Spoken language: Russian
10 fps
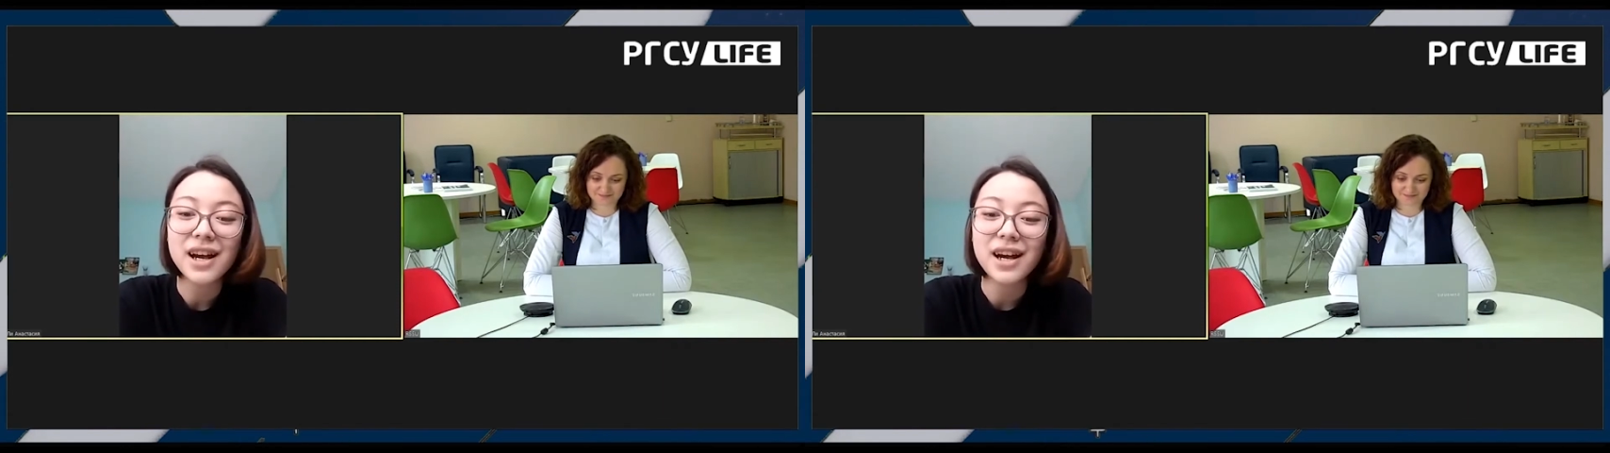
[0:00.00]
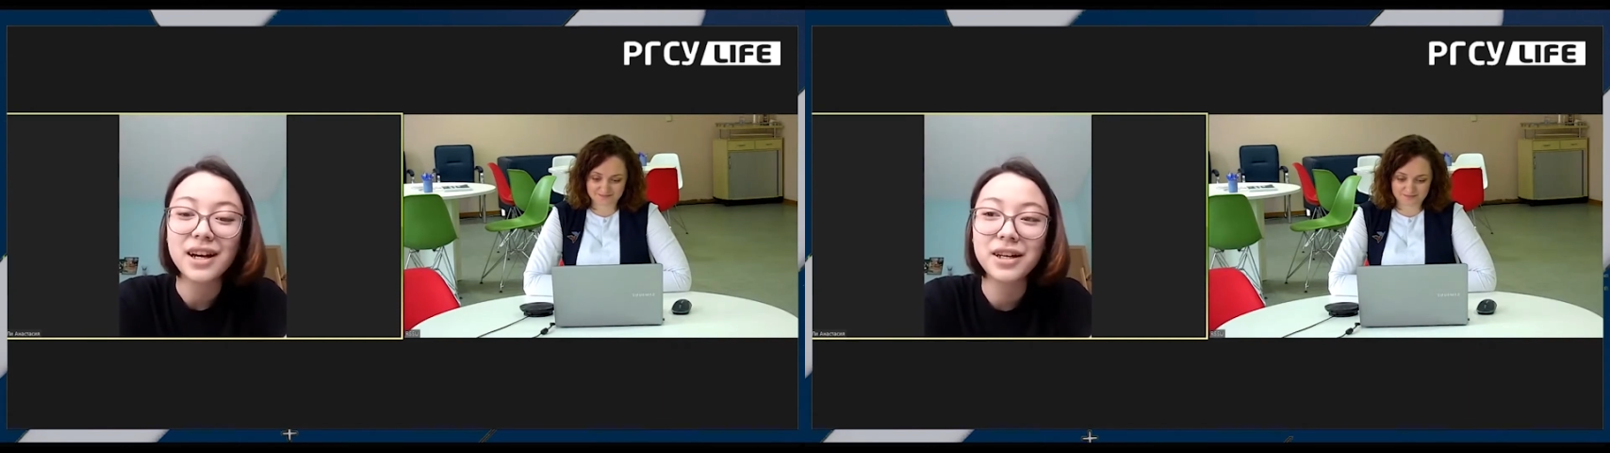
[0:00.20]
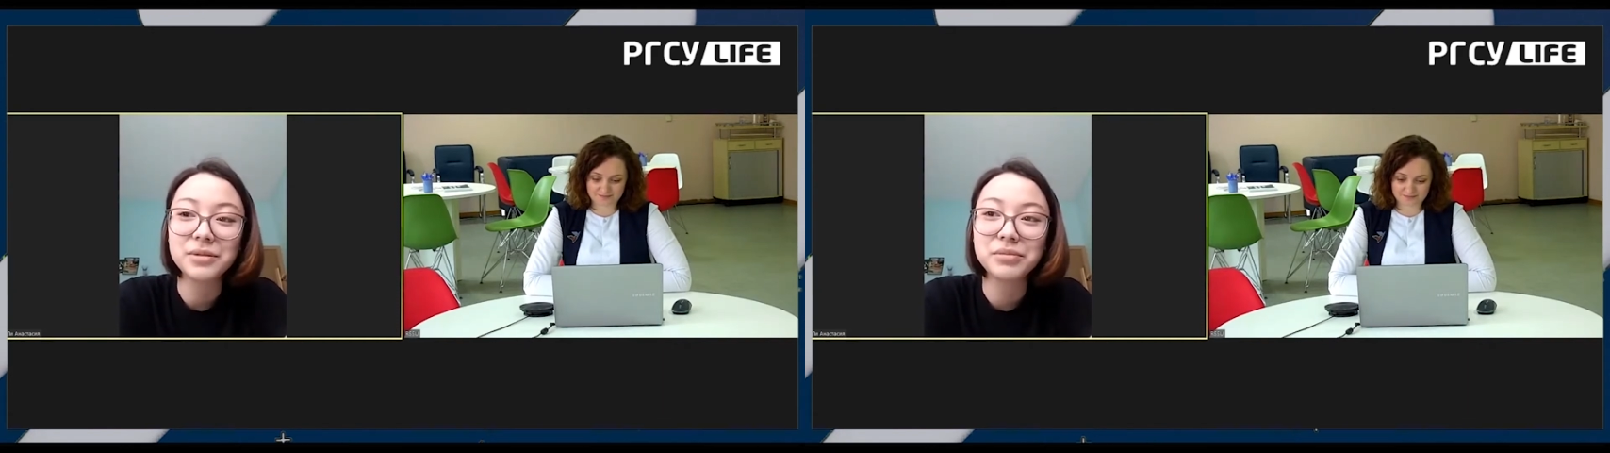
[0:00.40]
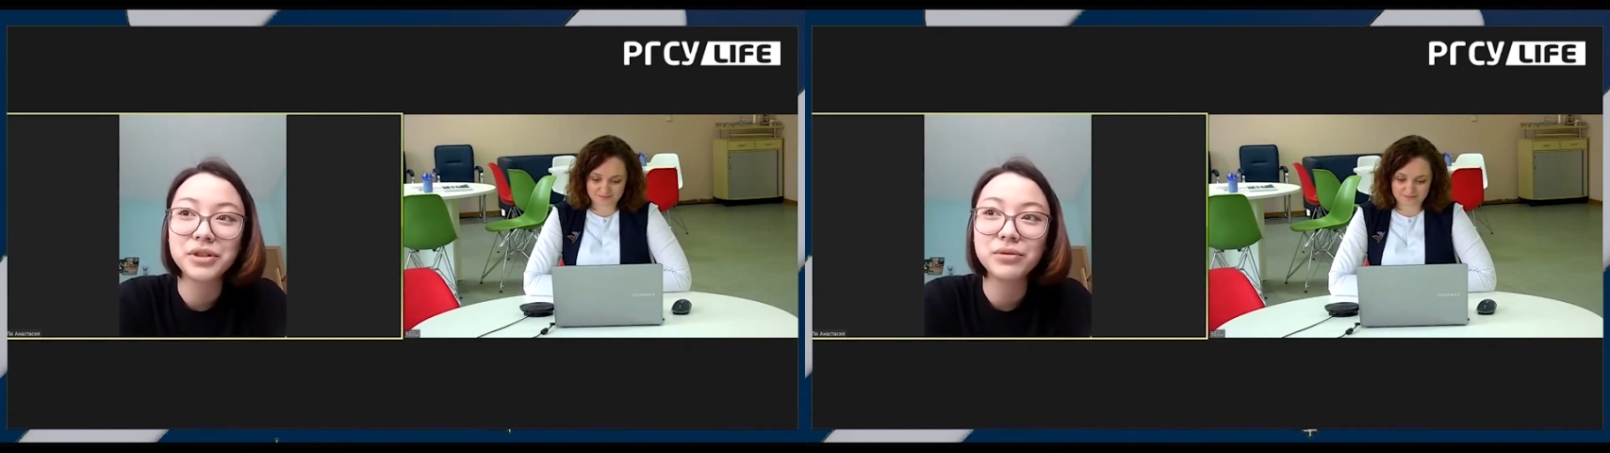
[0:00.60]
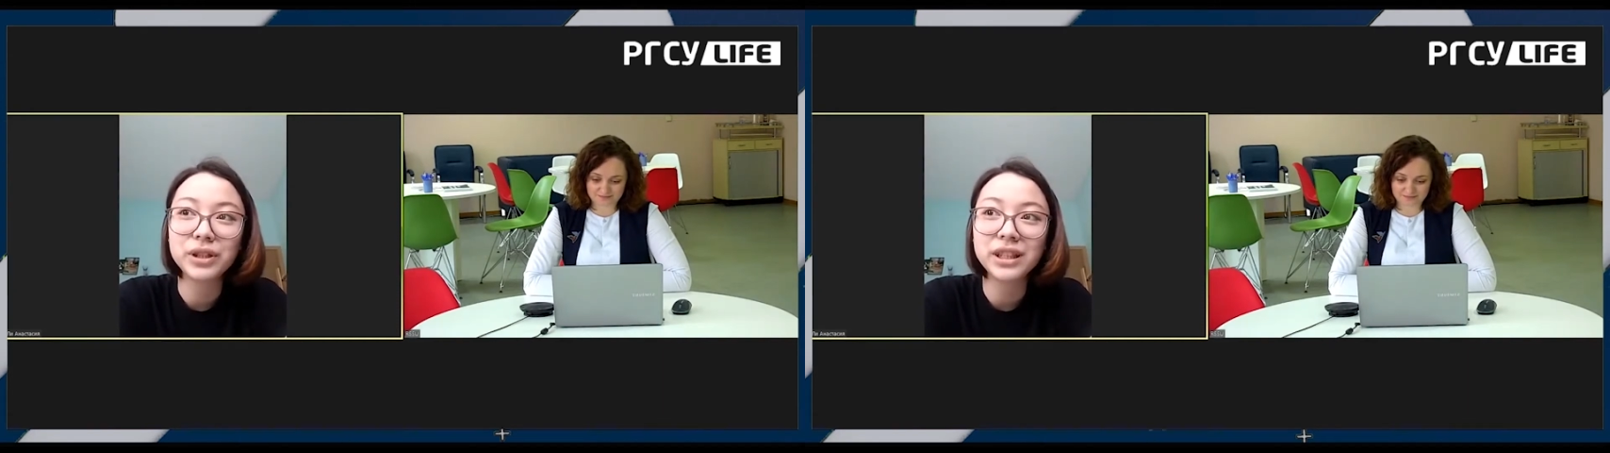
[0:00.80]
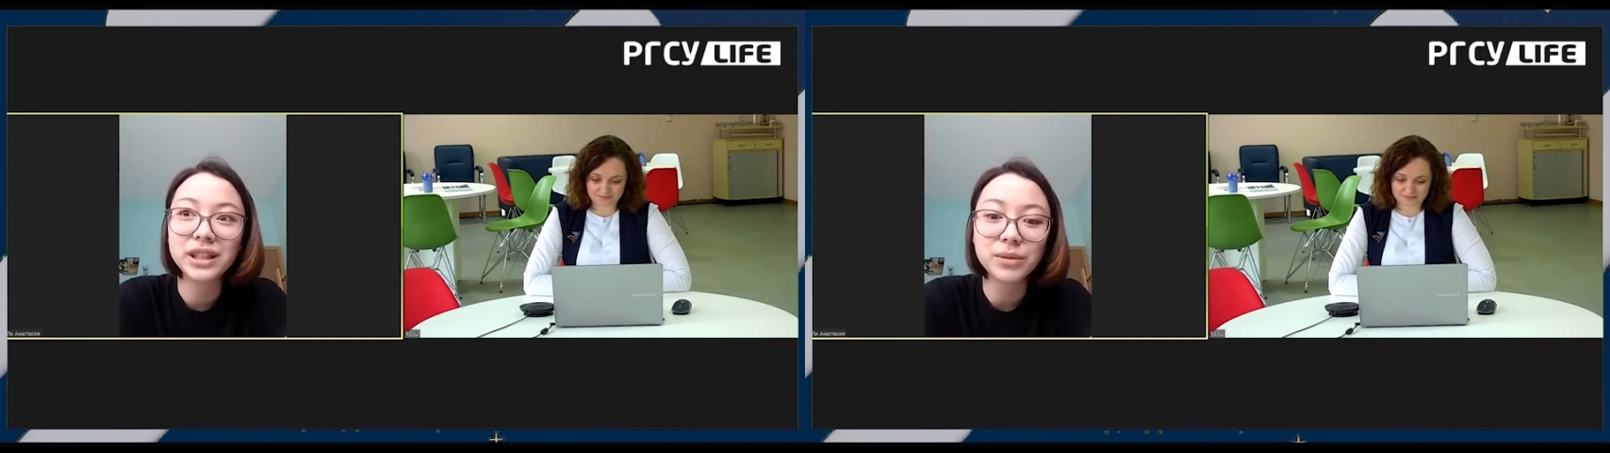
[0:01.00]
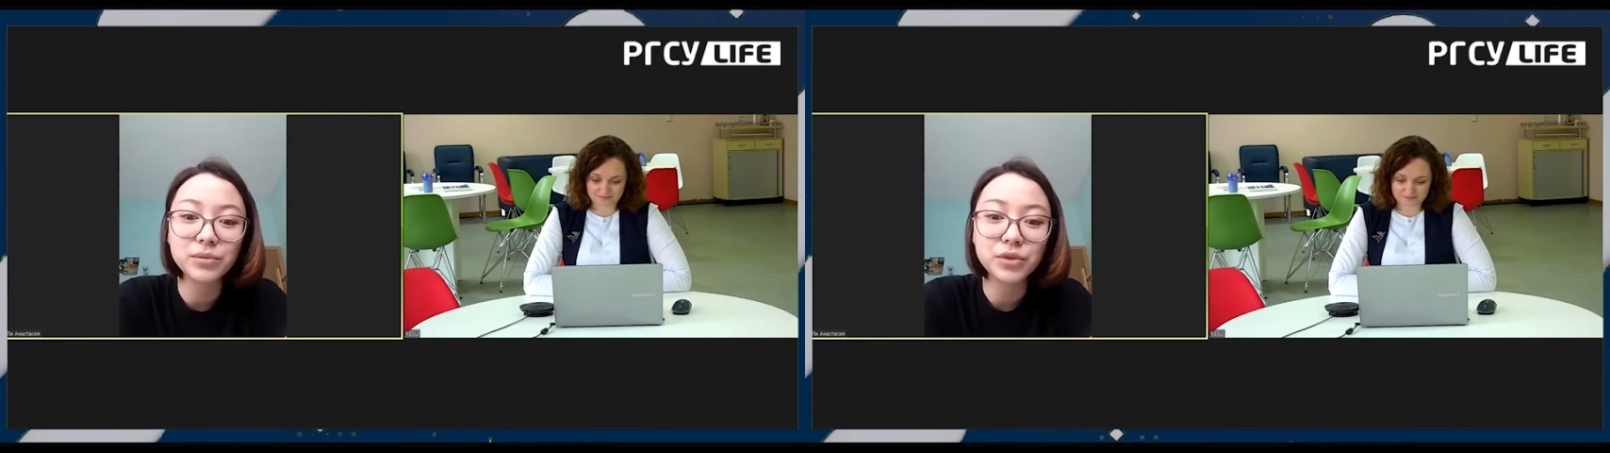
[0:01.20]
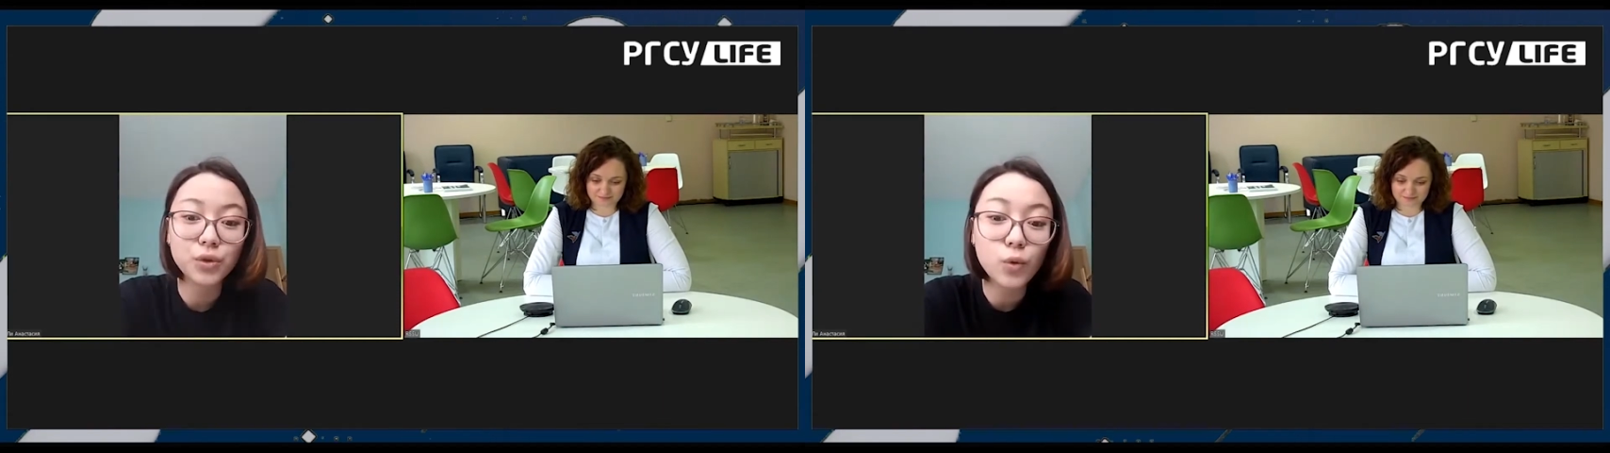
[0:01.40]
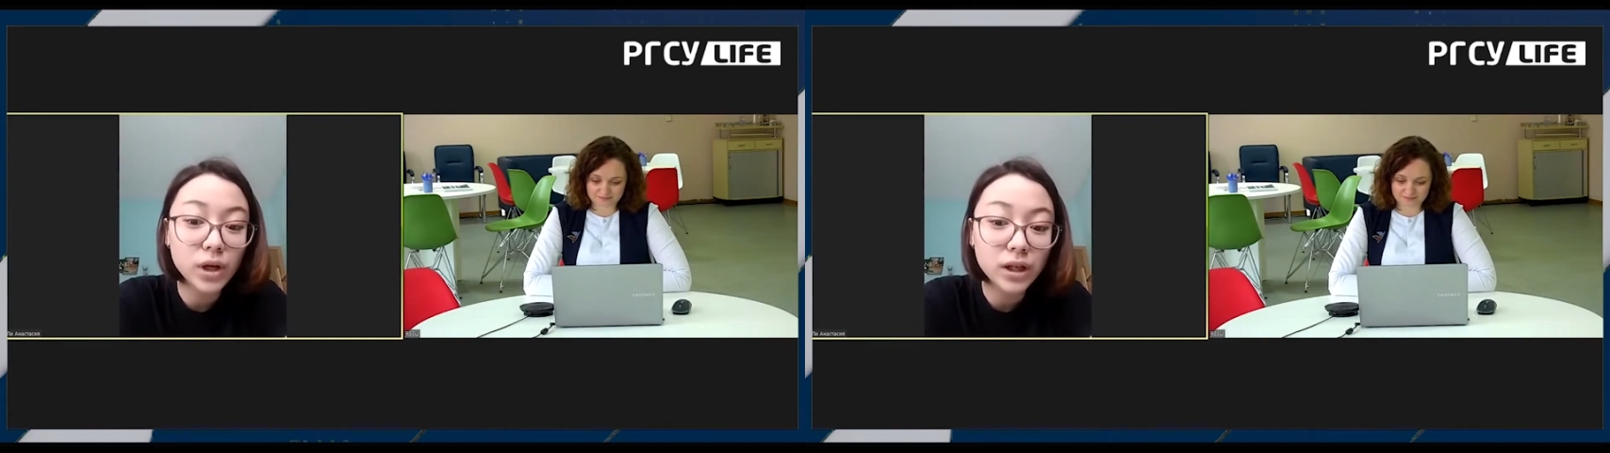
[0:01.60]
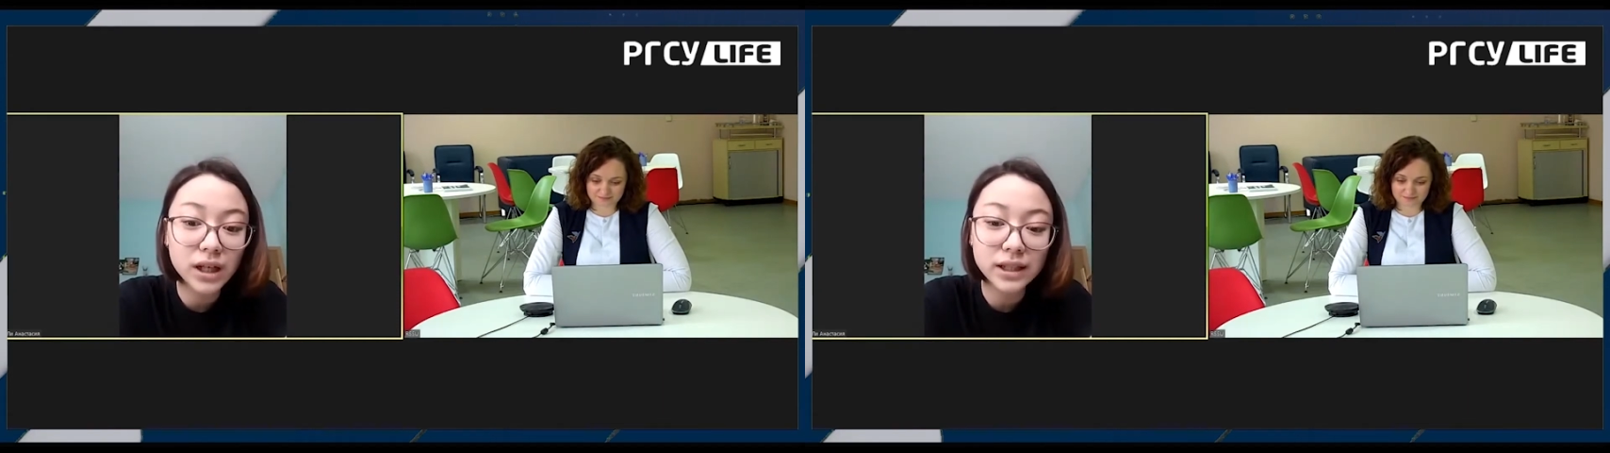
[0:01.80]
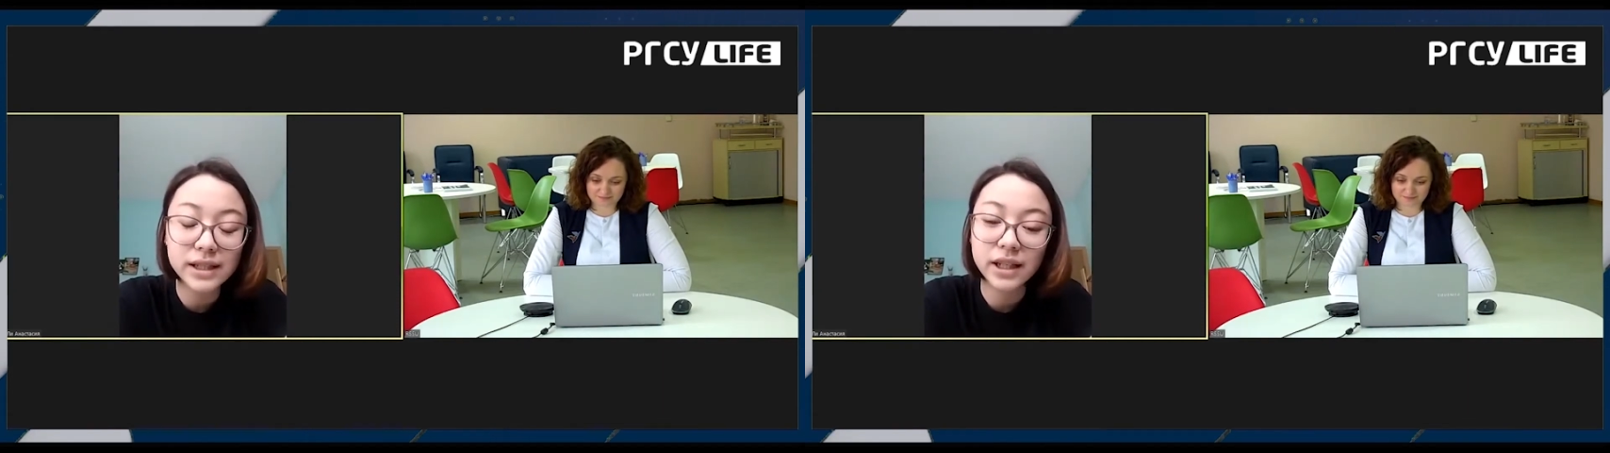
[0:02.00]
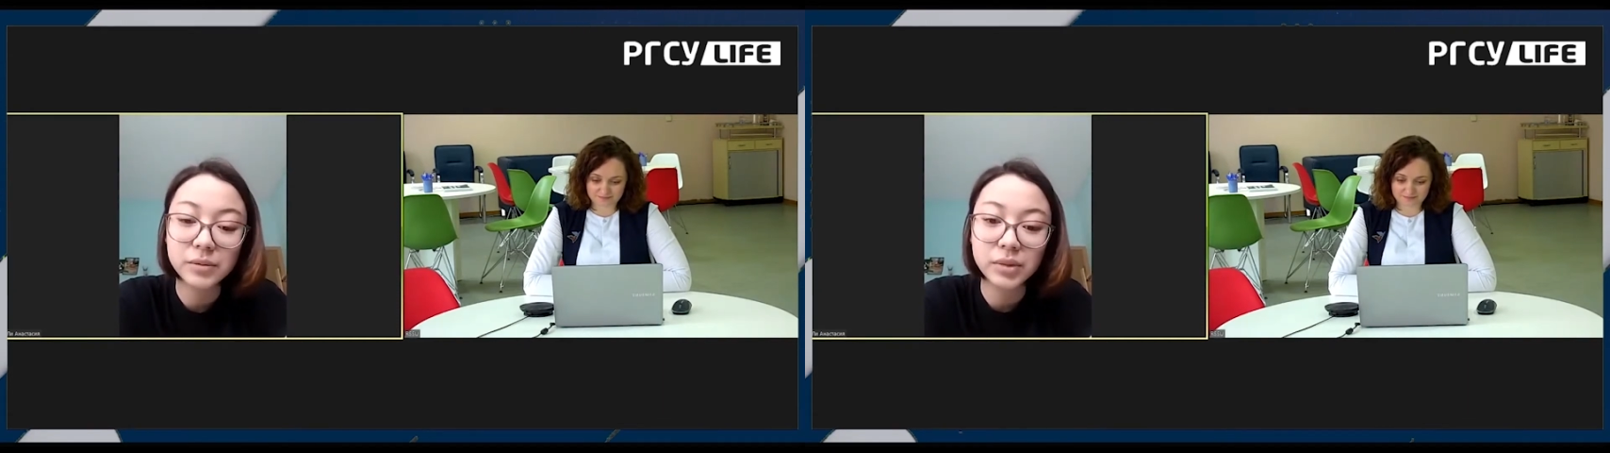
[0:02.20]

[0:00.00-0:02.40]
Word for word: А, живут они там сколько хотят,